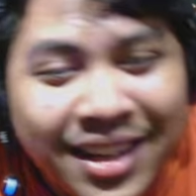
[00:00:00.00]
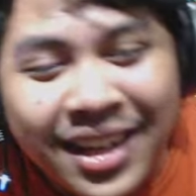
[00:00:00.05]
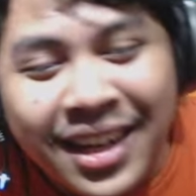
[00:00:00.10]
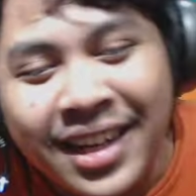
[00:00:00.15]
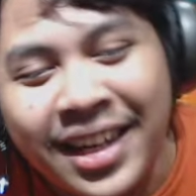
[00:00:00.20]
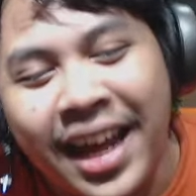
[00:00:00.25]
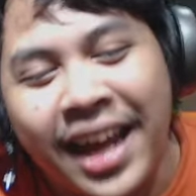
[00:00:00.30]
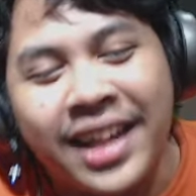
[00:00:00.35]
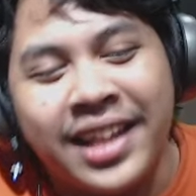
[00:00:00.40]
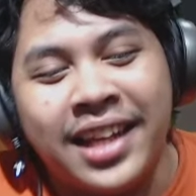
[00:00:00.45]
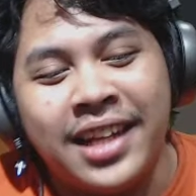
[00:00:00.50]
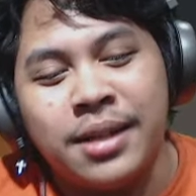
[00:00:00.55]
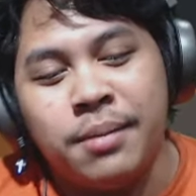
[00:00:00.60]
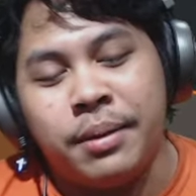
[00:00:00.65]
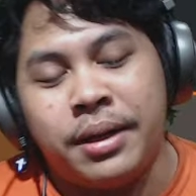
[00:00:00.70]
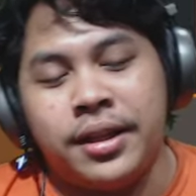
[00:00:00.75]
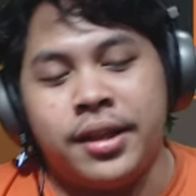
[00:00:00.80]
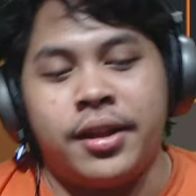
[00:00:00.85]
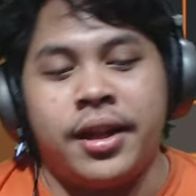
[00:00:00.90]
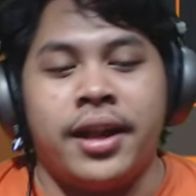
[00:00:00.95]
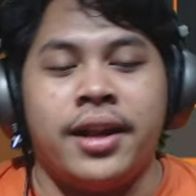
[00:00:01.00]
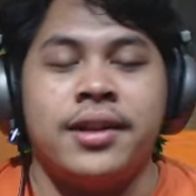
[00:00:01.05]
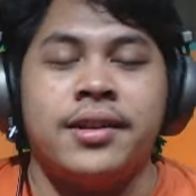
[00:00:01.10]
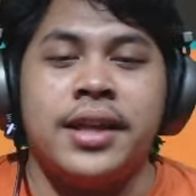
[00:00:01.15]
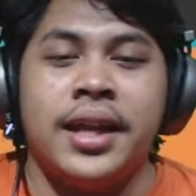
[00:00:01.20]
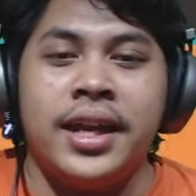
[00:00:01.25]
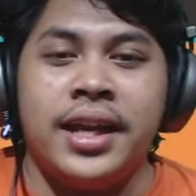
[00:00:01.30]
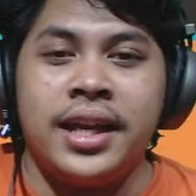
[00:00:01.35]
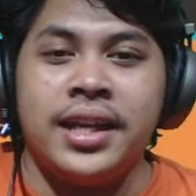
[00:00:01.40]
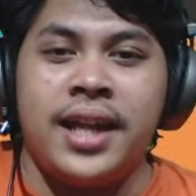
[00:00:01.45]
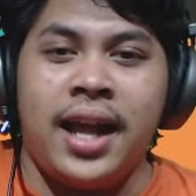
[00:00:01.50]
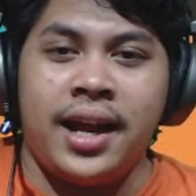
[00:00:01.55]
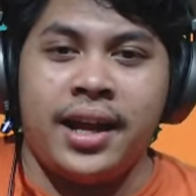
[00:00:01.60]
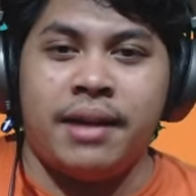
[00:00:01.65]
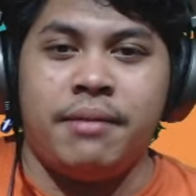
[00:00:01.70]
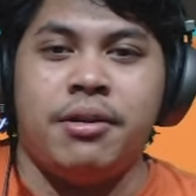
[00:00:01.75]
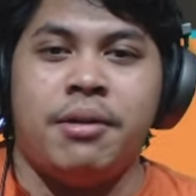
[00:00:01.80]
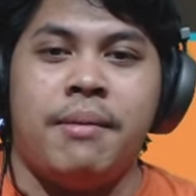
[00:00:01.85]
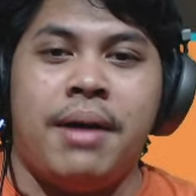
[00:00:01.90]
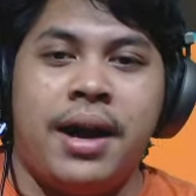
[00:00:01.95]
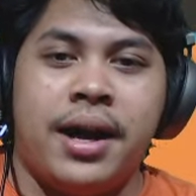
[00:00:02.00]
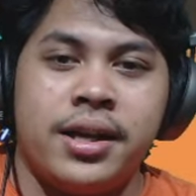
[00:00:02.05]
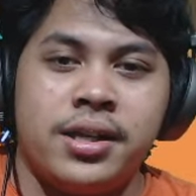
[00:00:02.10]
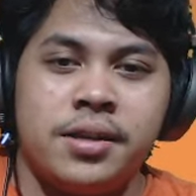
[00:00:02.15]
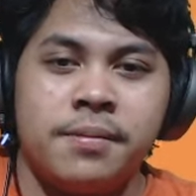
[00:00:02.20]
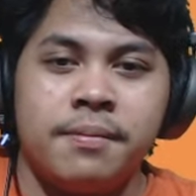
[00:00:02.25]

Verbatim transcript: ya intinya seperti itu ya. Jadi kita akan ngebahas